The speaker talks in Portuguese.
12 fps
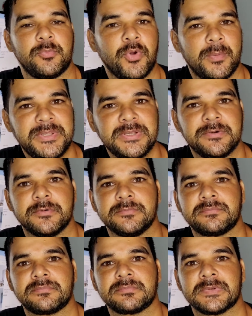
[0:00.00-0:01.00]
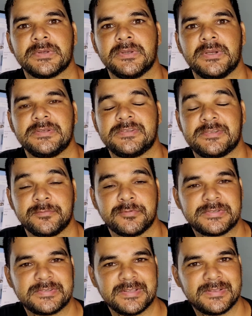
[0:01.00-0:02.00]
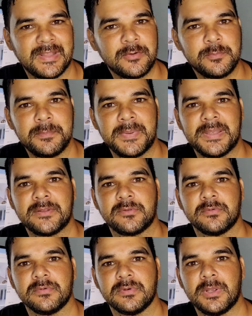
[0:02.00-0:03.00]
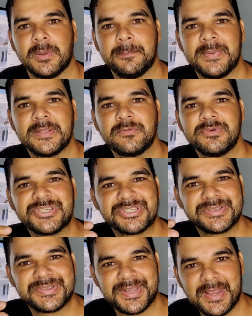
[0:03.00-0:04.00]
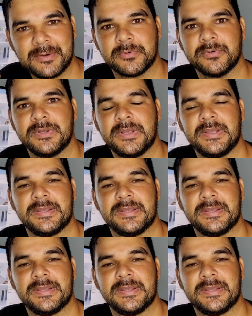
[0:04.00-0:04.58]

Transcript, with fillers: meu amigo, se você tem um medo, medo extremo,